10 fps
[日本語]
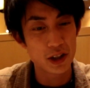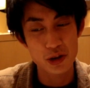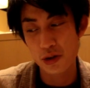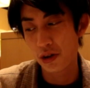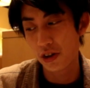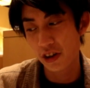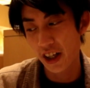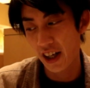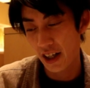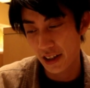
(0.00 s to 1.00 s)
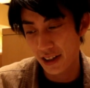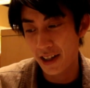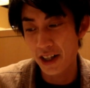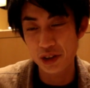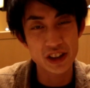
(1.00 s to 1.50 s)
食後のねあっ
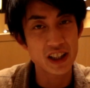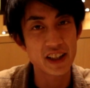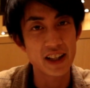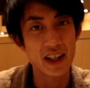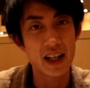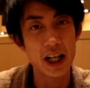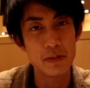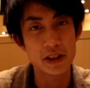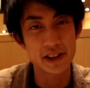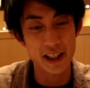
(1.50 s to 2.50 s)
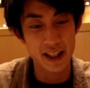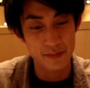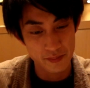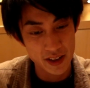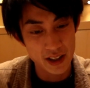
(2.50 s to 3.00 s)
たかいお茶がね合いますね。
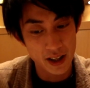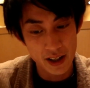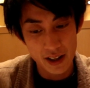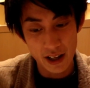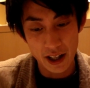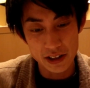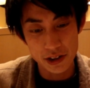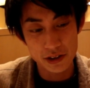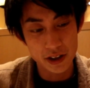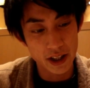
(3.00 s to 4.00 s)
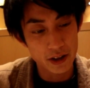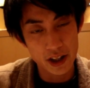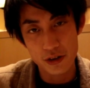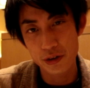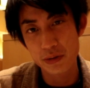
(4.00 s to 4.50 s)
はい、ということで、
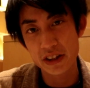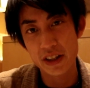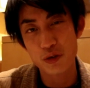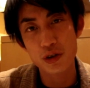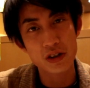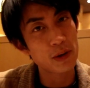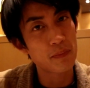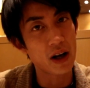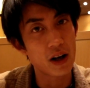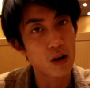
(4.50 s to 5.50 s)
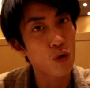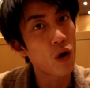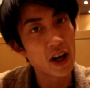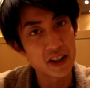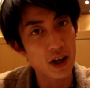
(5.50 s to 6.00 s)
えー、この店ね本当にやっぱ
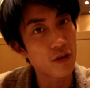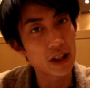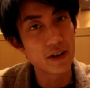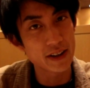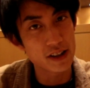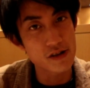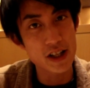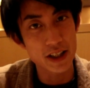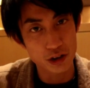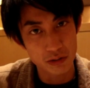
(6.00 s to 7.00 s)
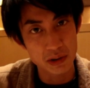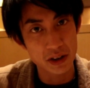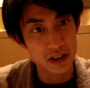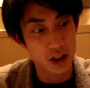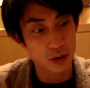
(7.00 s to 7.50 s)
ご飯にこだわってるなと思い
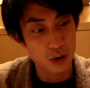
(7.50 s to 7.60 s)
ました。